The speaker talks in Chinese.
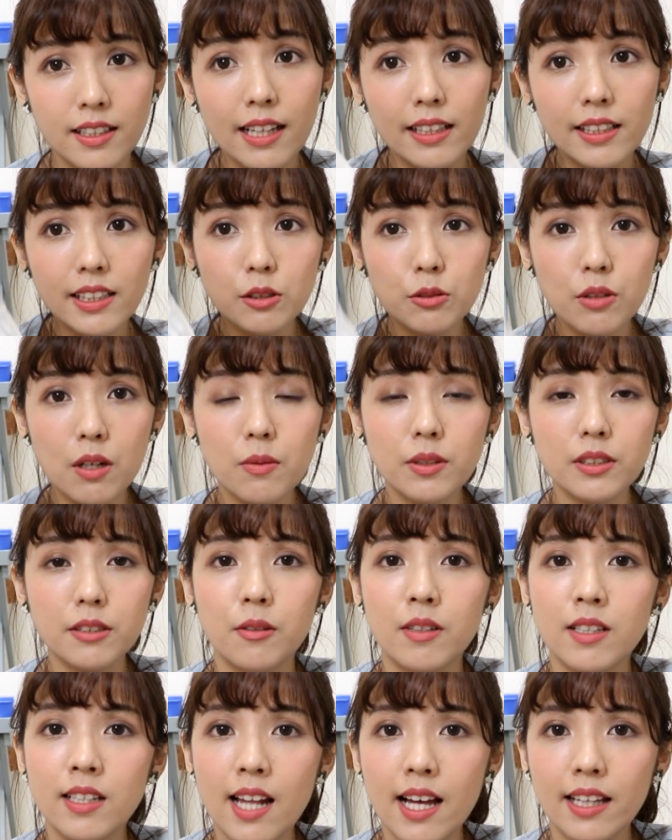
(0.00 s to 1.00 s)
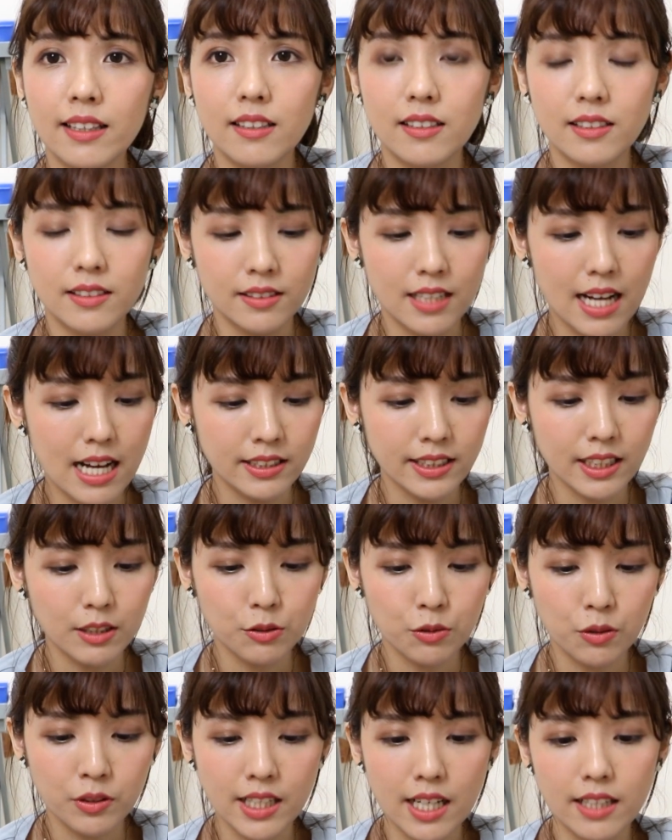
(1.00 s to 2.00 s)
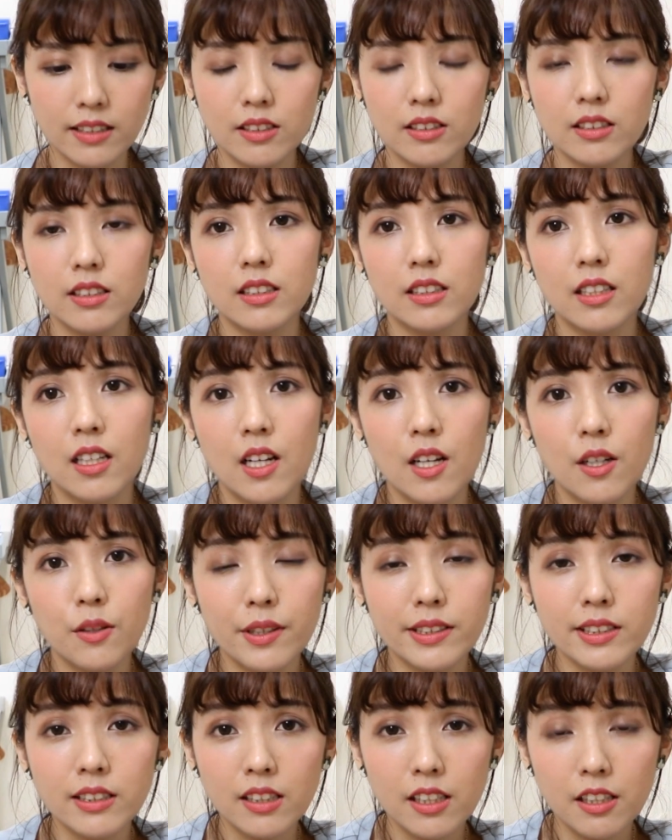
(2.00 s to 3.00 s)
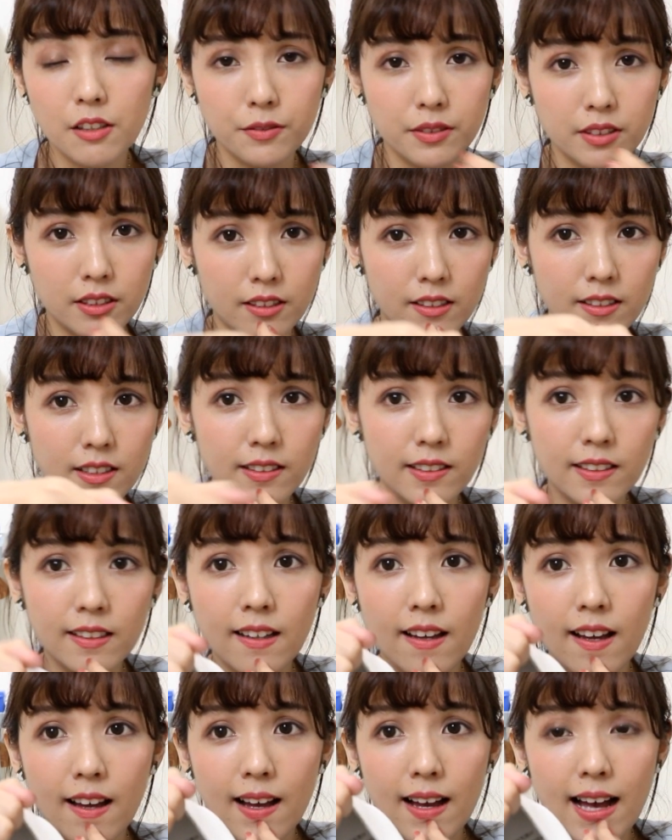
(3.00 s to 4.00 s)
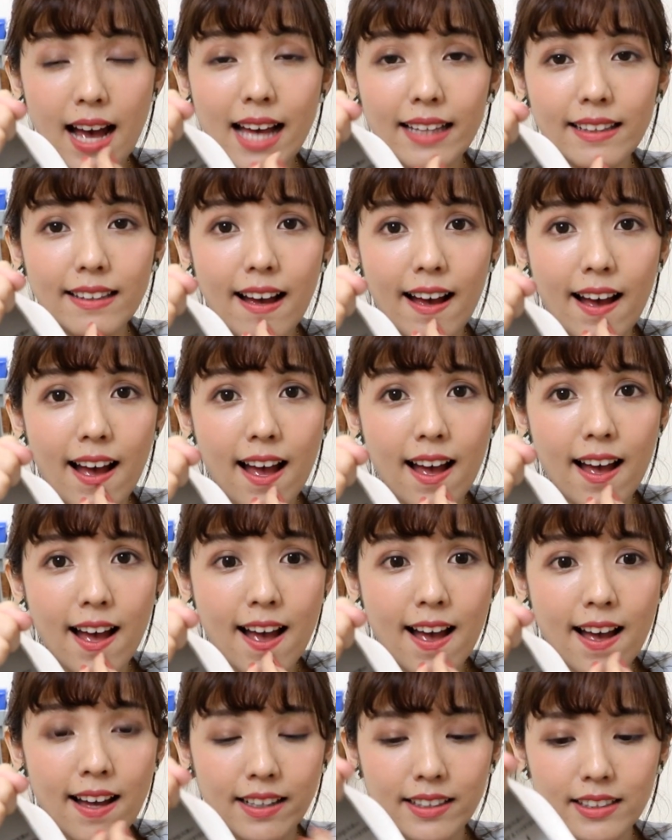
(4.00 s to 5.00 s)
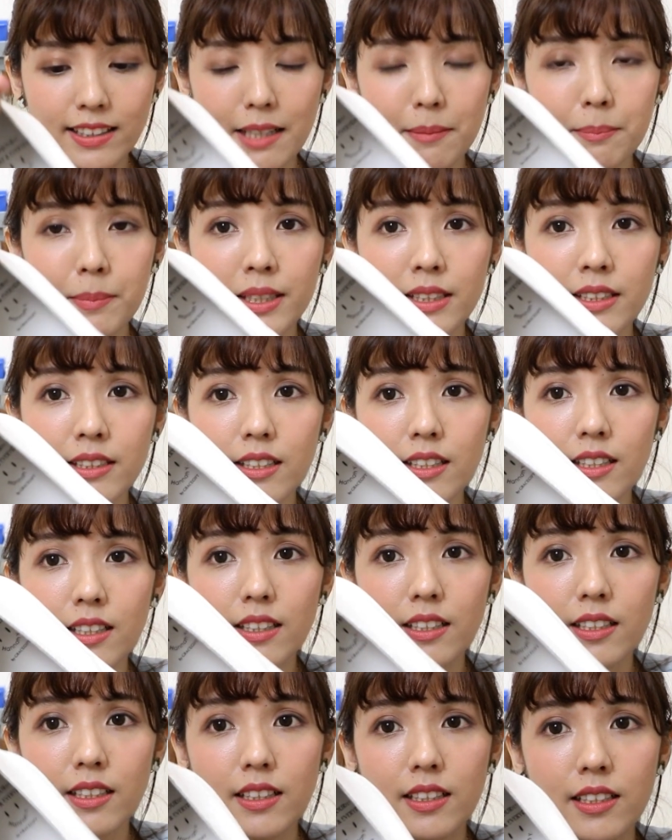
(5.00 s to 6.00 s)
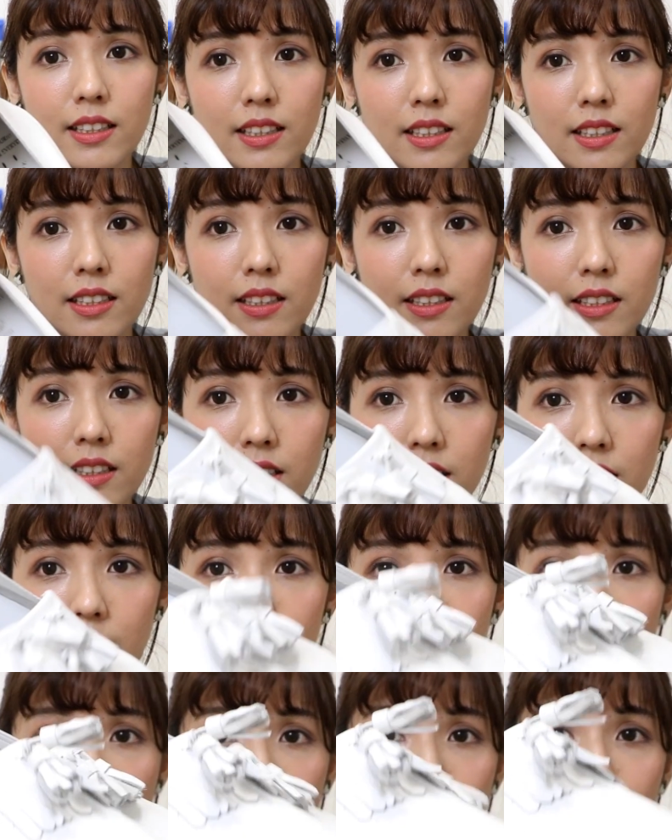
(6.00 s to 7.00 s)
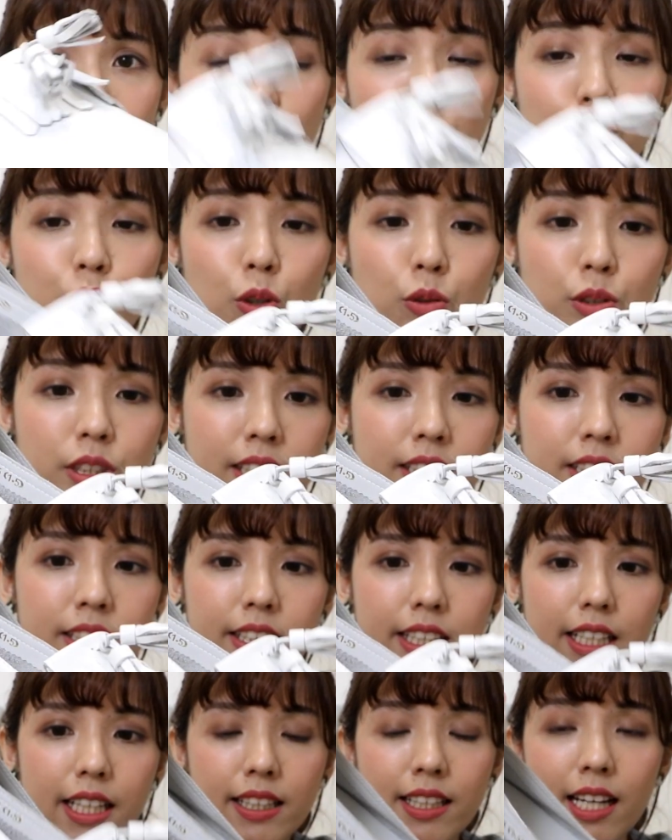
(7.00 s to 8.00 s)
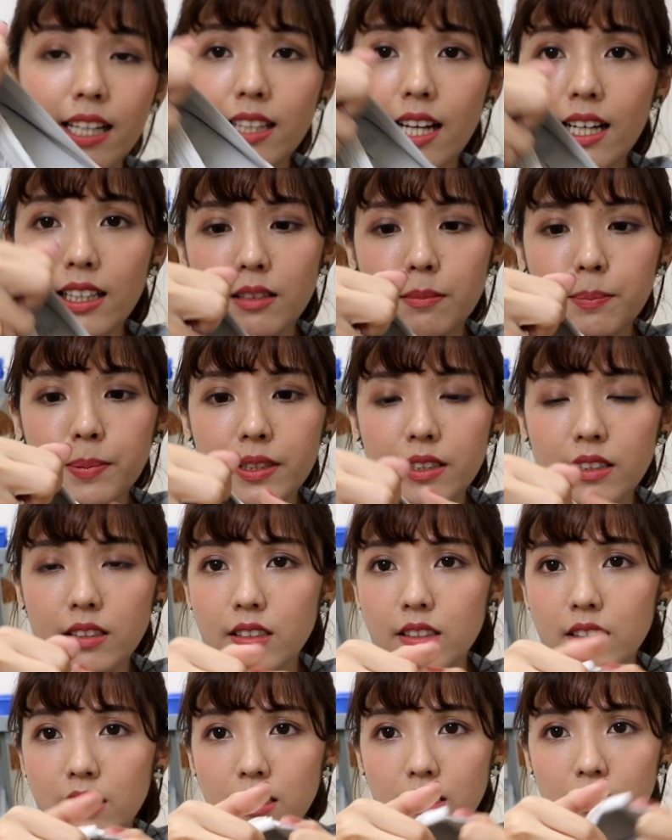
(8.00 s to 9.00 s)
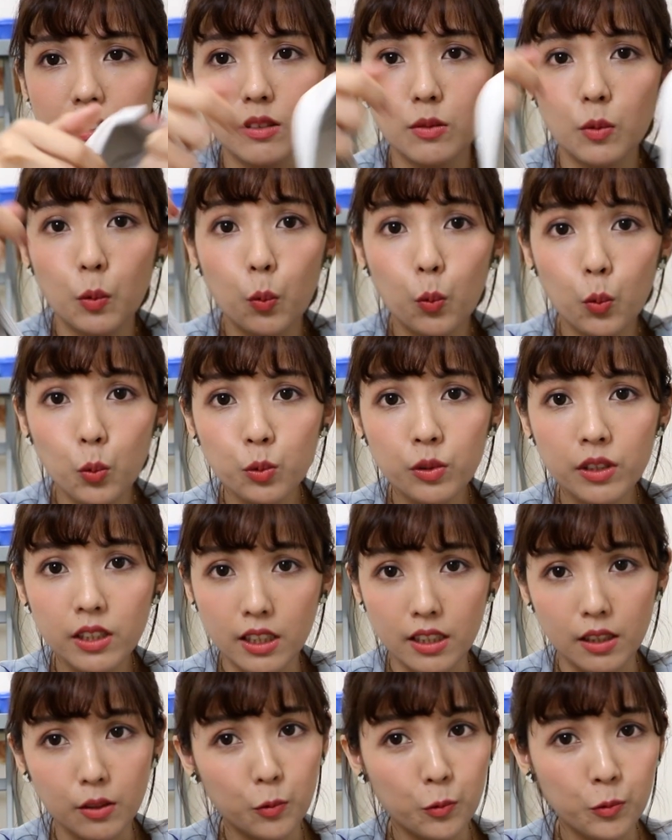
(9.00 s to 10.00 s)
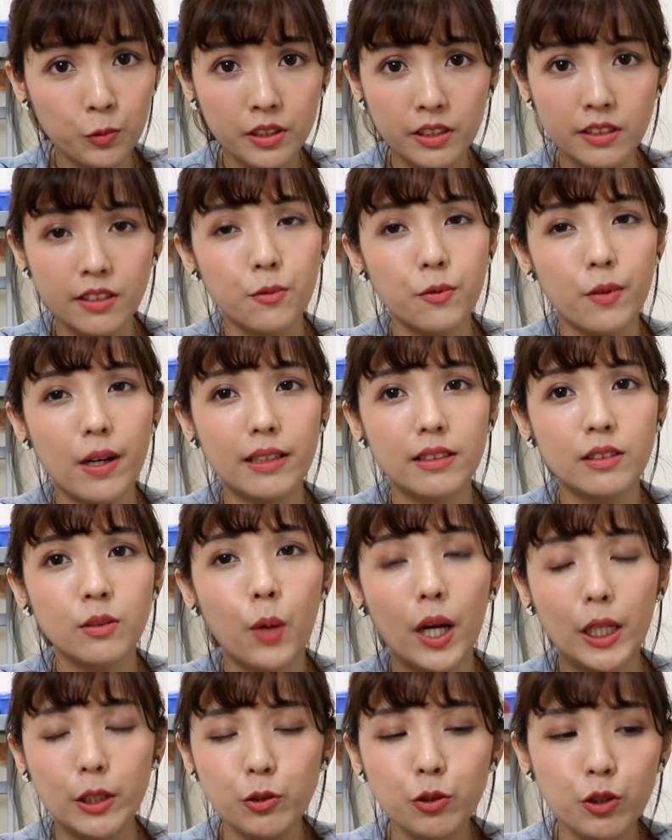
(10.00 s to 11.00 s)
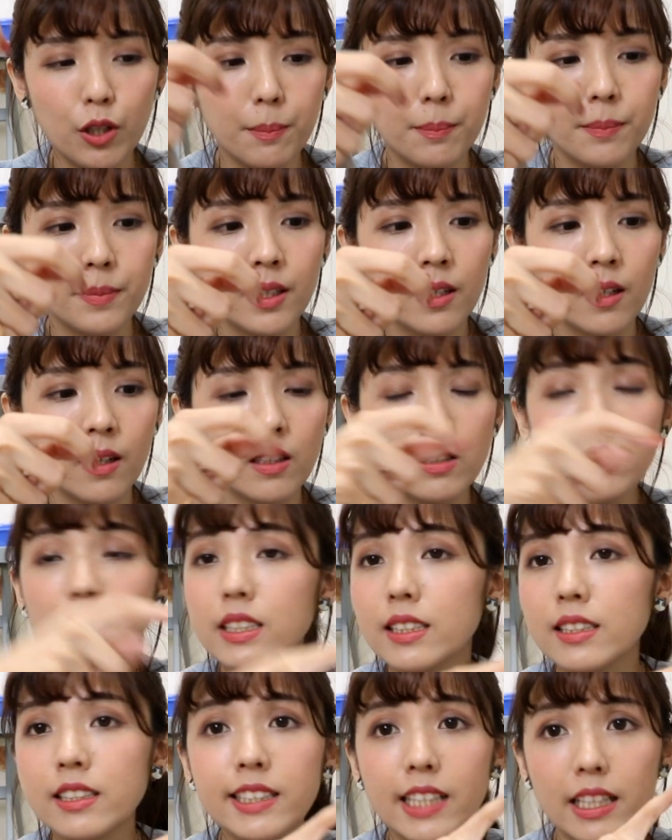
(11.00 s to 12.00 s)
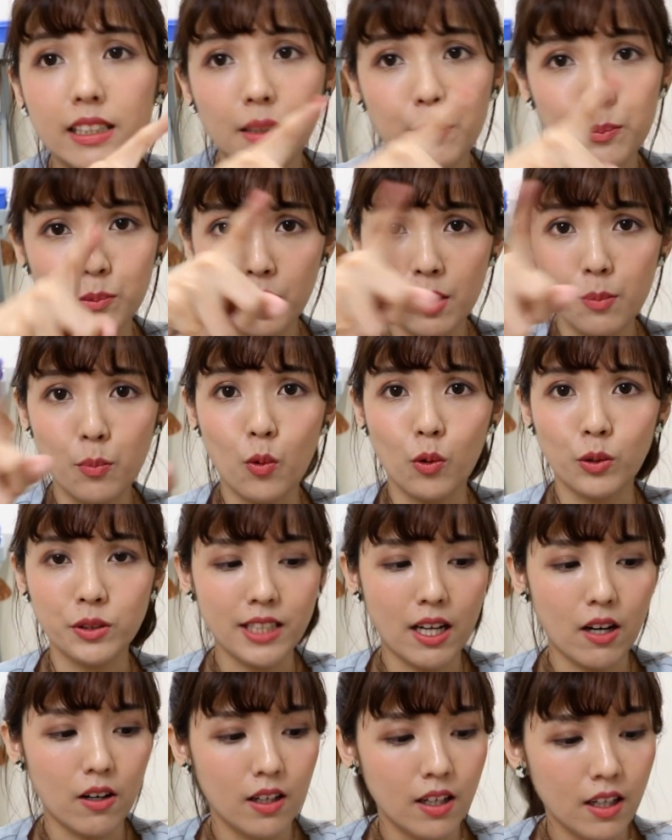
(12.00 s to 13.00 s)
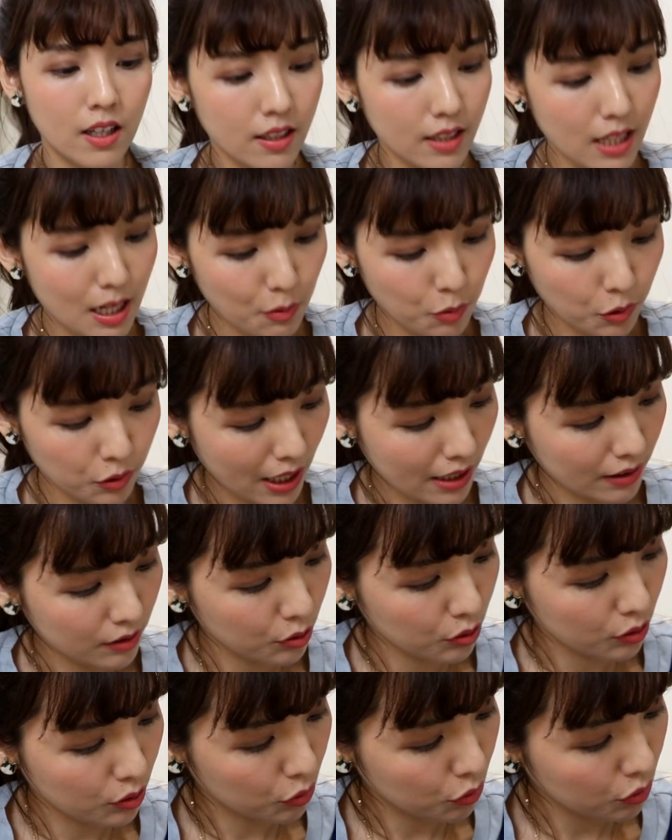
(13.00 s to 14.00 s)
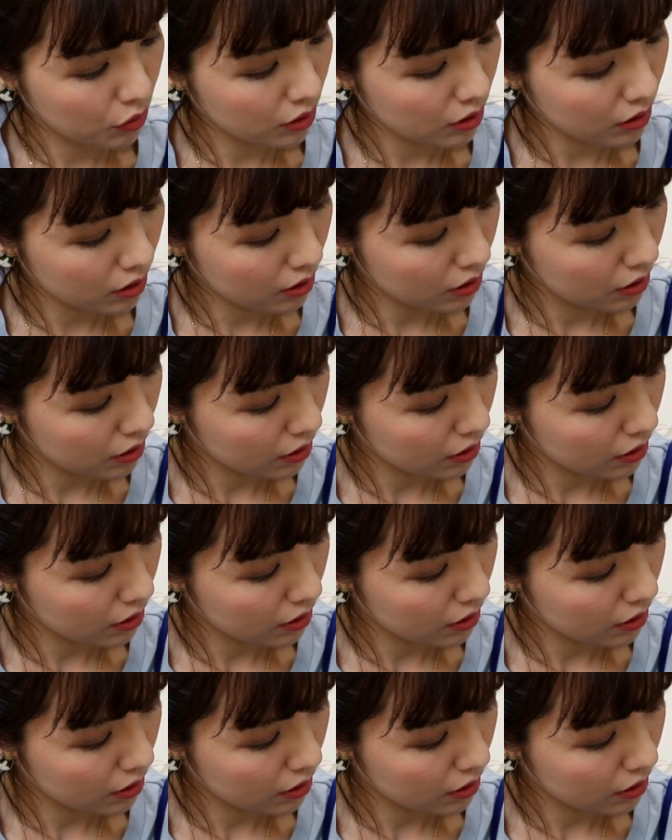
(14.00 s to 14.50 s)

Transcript: 那第一双为什么会烂呢？啊，先说一下，这是 g r a s e Gift 跟汉娜联名的懒人休闲鞋。那它的皮子真的是无敌无敌的软，完全新鞋也不会磨脚。那我拿的尺寸是